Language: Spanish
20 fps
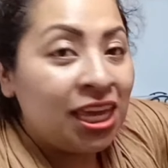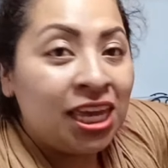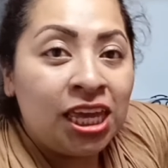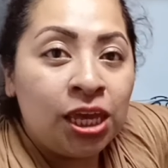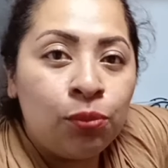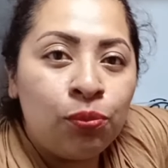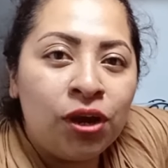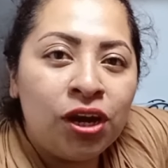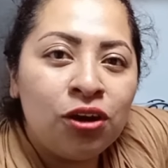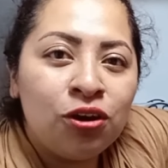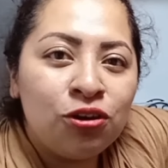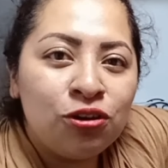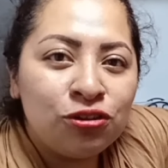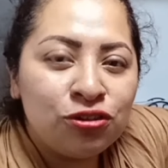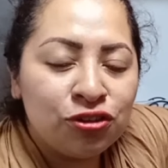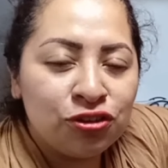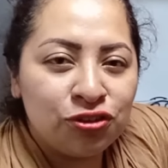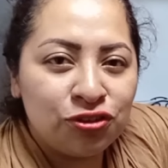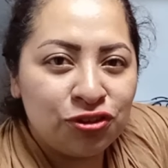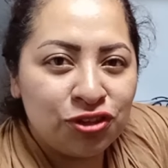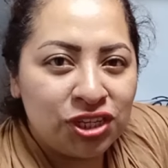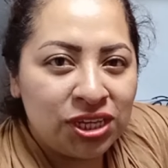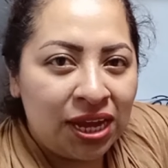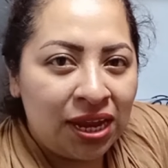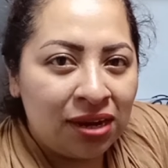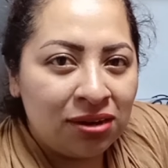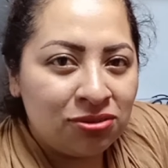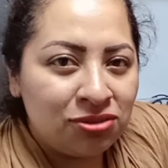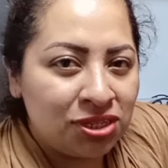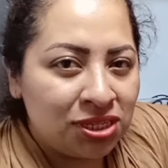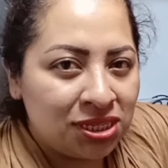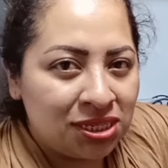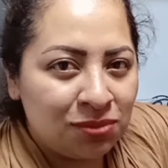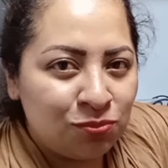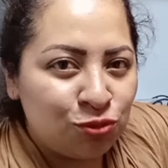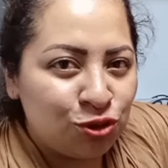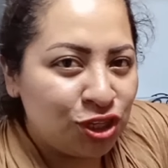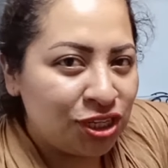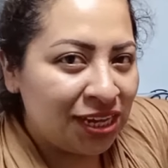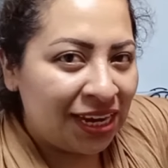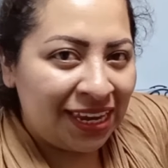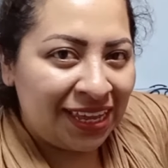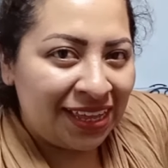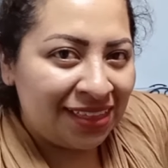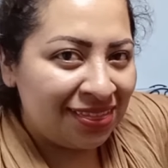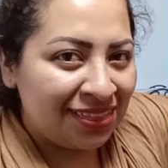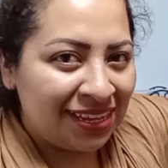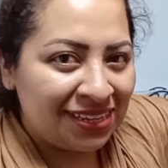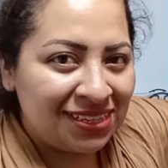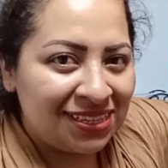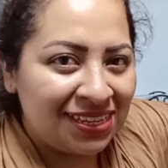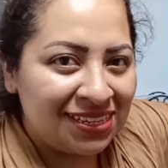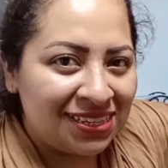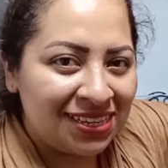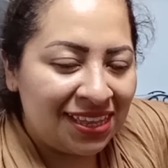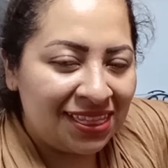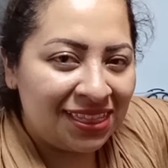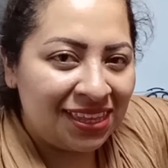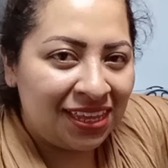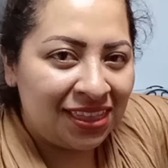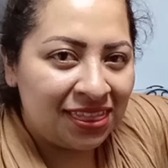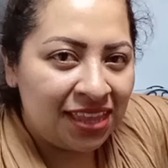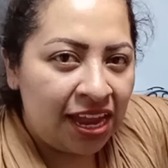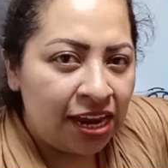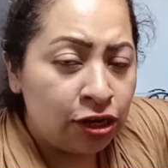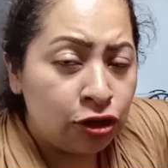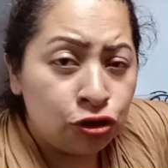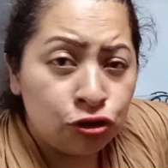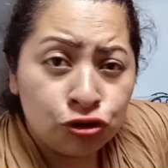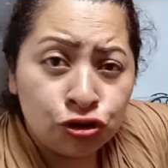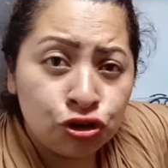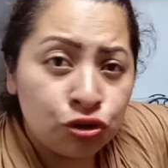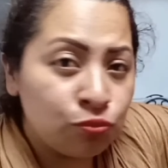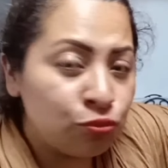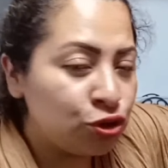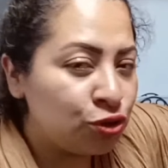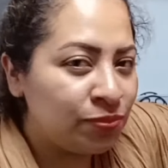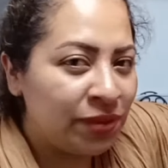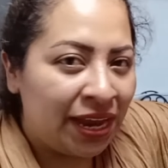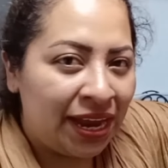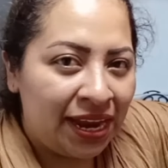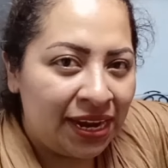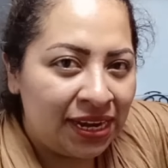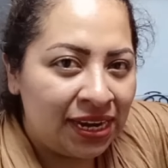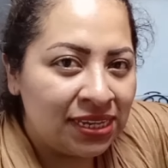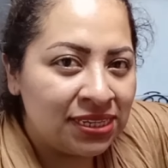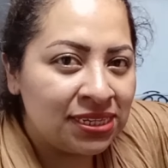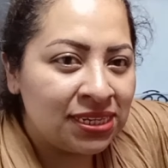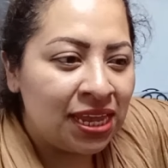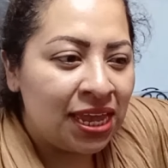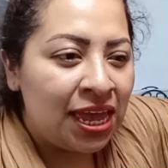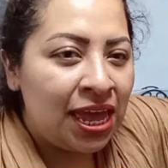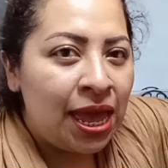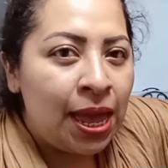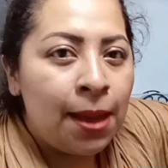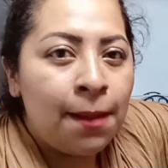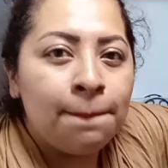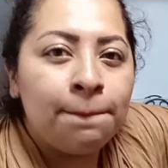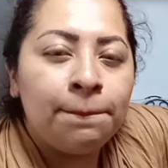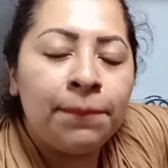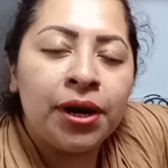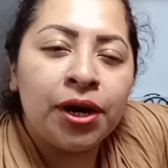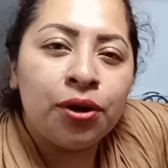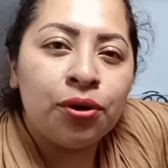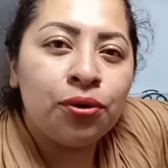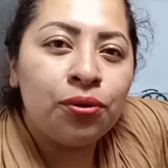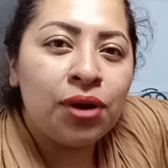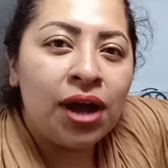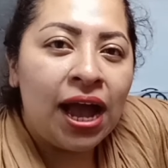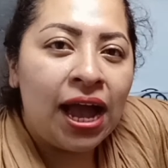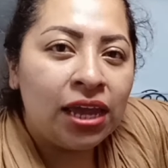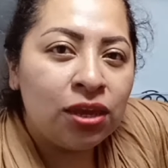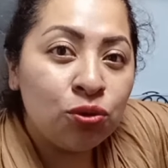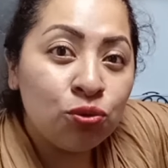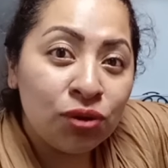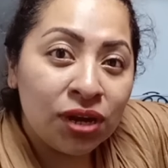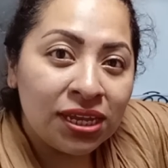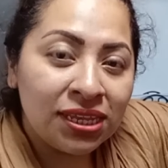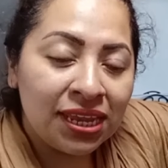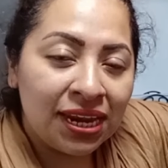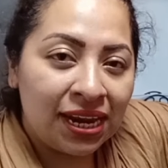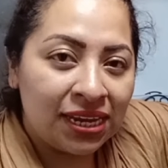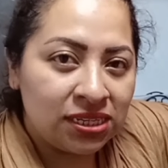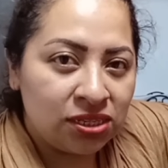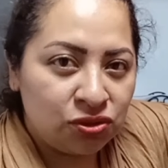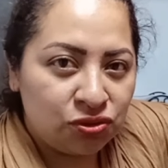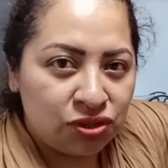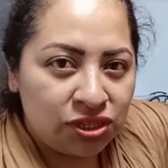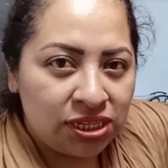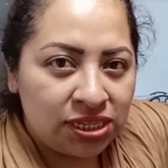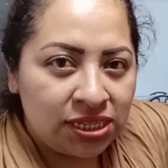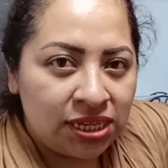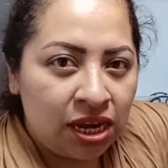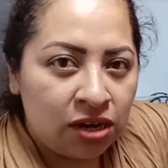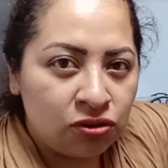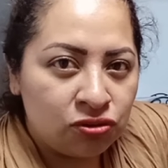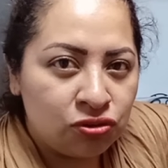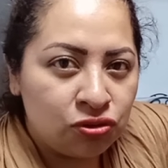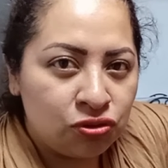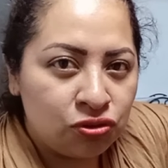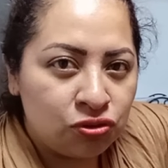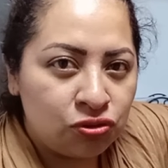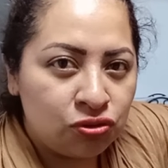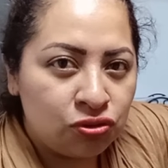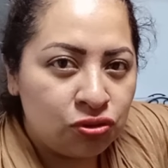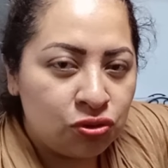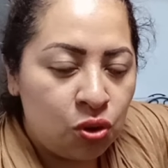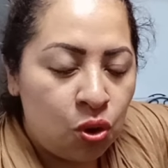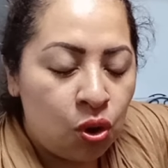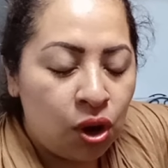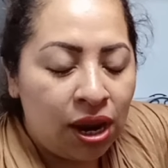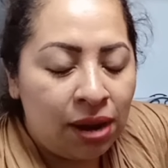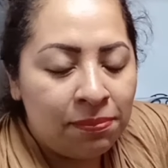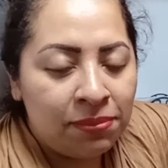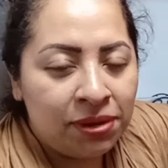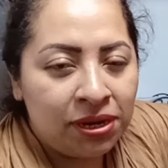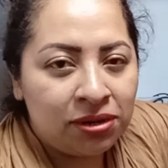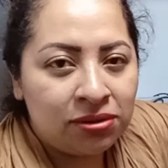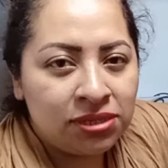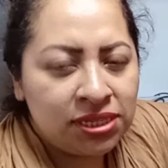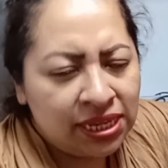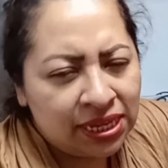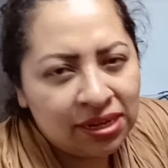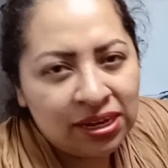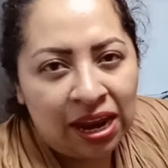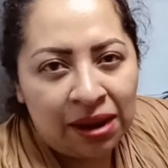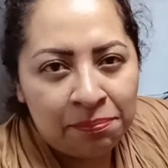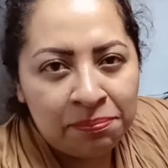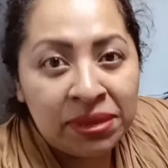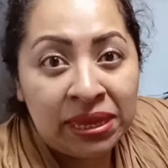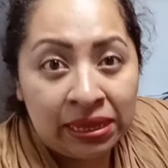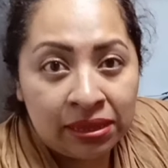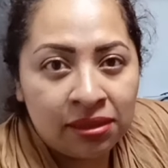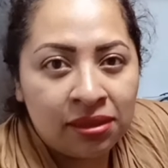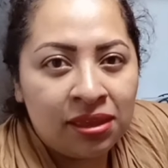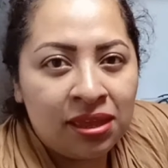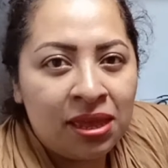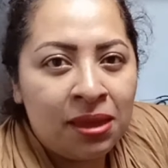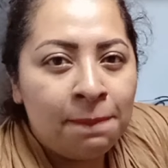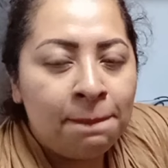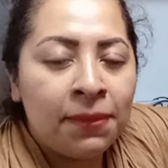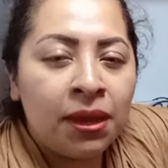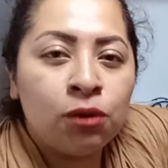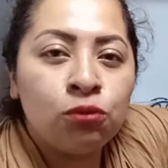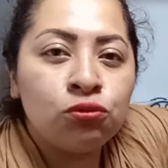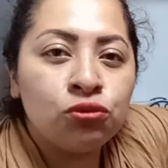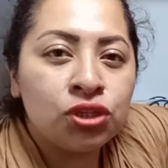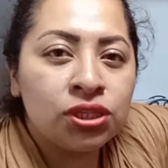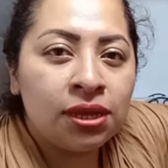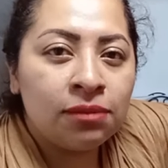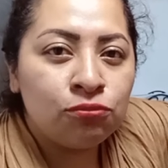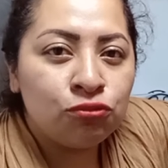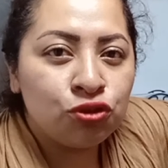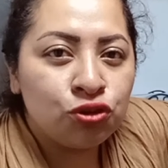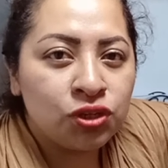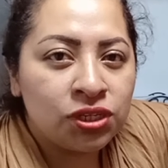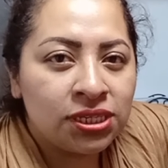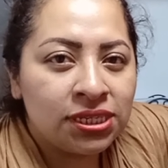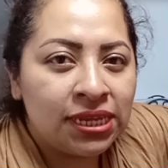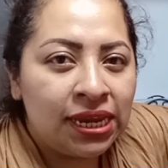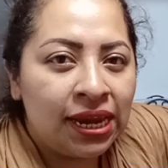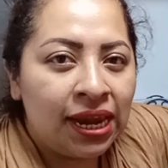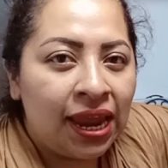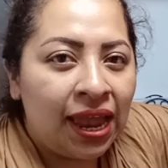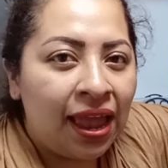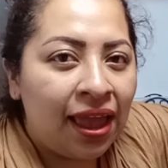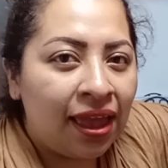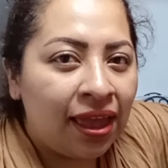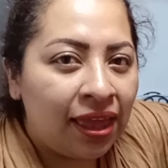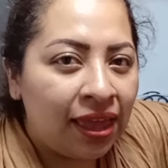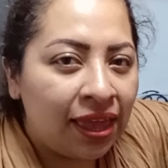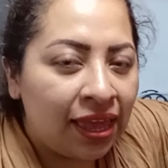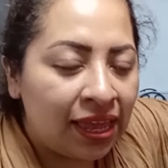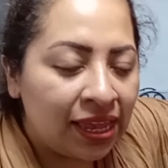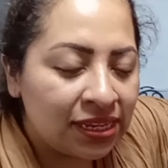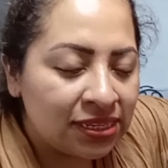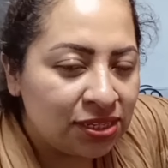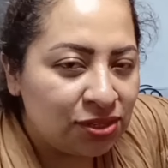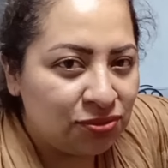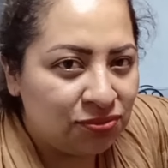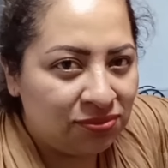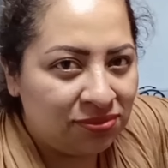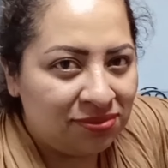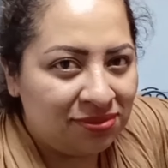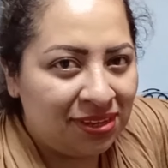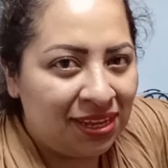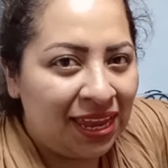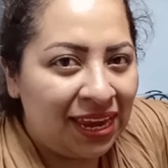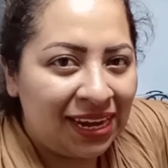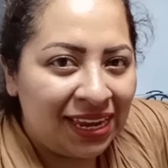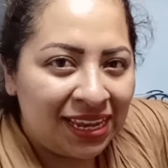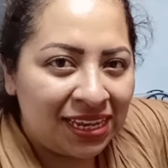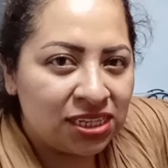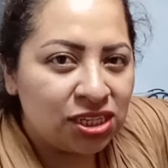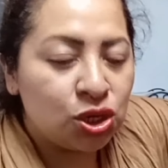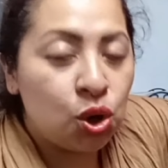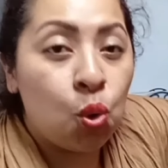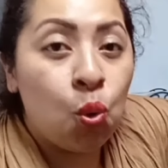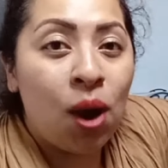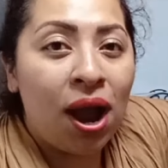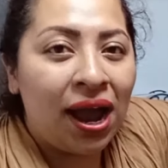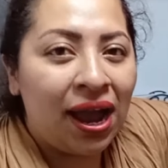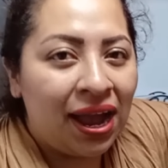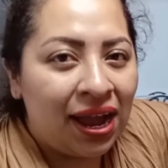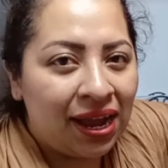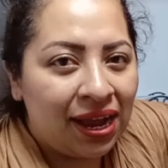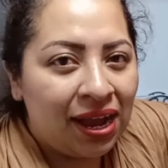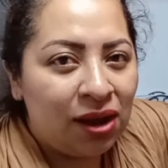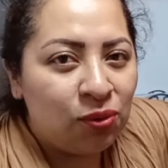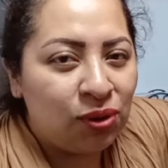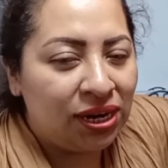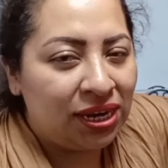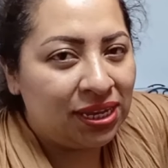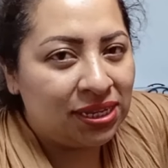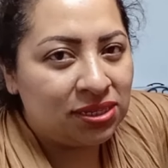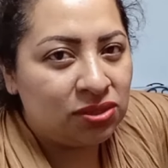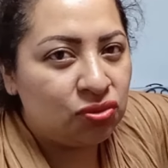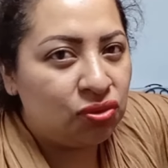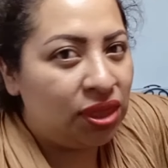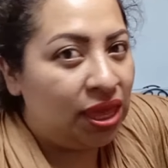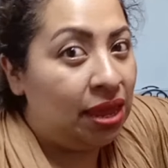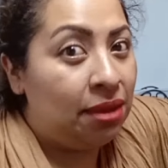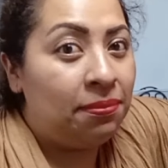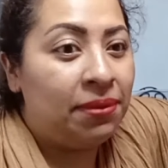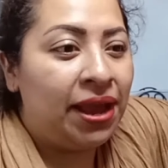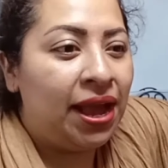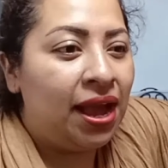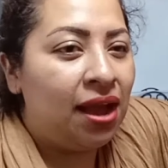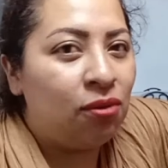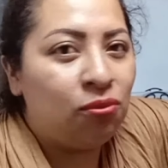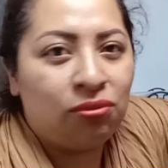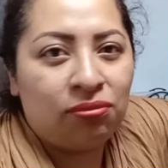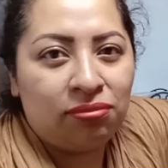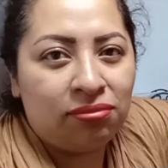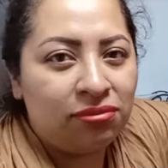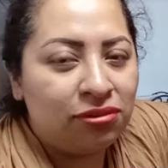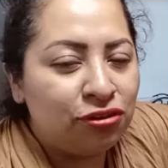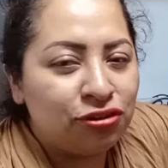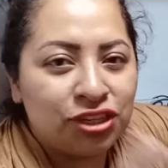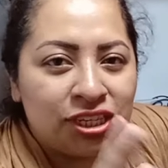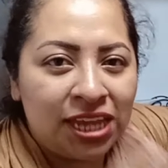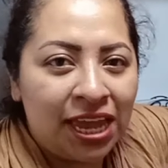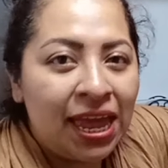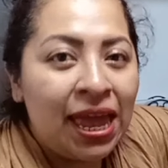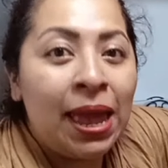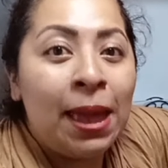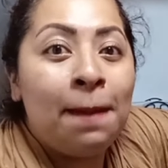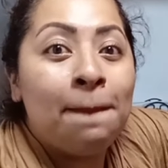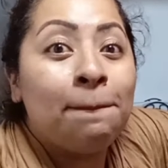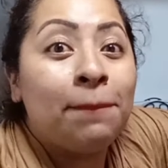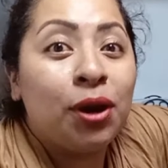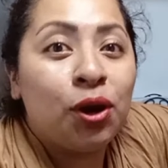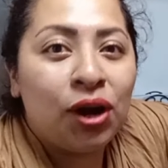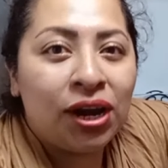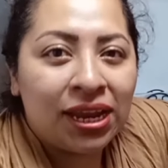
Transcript: Y bueno, nosotros ya nos hicimos clientas de esa tienda, no somos veganas, pero hay una de las cosas que a nosotros, o Carmen, sí, a mí, me gusta mucho es el queso el queso Oaxaca o el queso de hebra o no sé, pero